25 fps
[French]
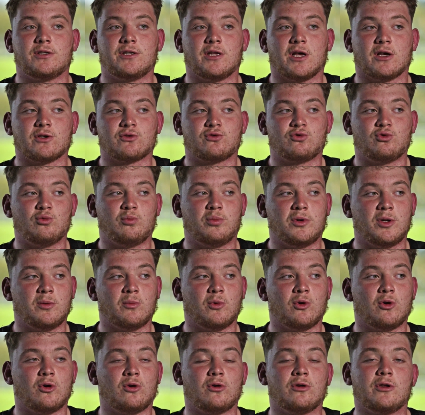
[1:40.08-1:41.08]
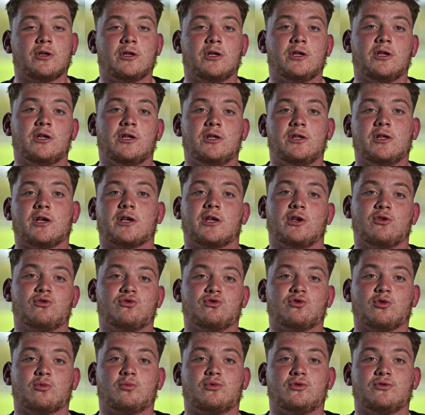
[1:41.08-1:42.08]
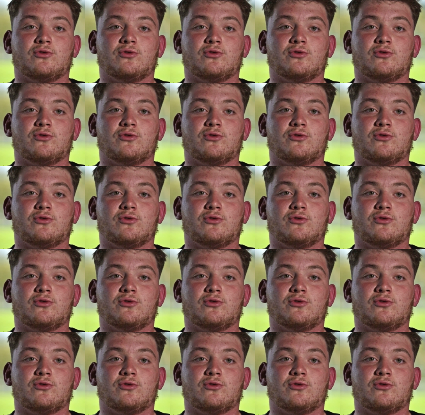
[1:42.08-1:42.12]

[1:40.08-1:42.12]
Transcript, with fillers: il y a un supplément et il y a quelque chose en